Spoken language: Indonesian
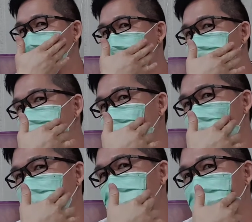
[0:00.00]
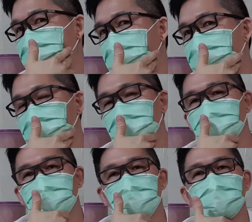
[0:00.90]
untuk orang dewasa pas ya
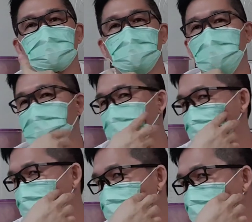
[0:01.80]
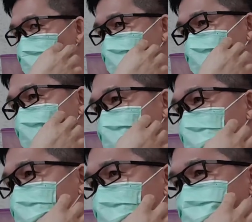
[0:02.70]
dan jahitannya dia agak
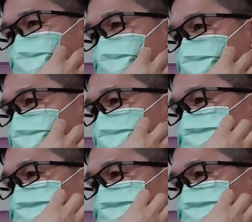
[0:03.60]
halus